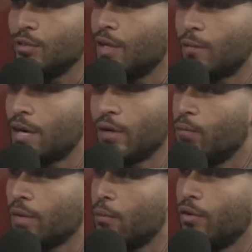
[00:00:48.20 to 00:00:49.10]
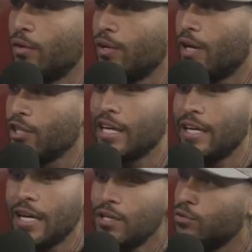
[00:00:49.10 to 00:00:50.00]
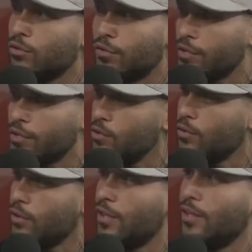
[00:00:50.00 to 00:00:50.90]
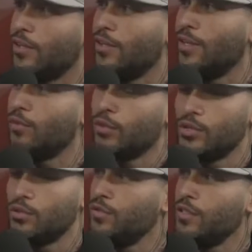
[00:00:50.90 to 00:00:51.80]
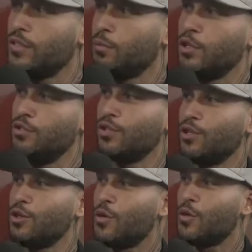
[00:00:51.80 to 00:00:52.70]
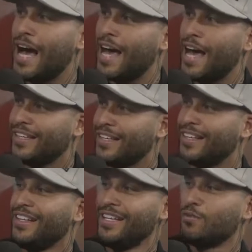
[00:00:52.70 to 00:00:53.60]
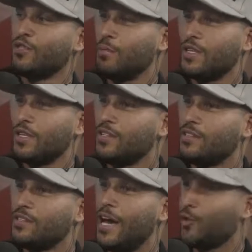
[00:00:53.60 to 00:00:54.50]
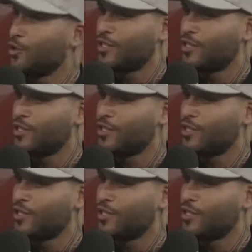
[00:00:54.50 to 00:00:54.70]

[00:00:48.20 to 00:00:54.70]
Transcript: Nunca mais, agora acabou. Achei, é isso, vou fazer isso. Vou ser surfista. Por isso que eu sou o cara que, se você pesquisar, eu tô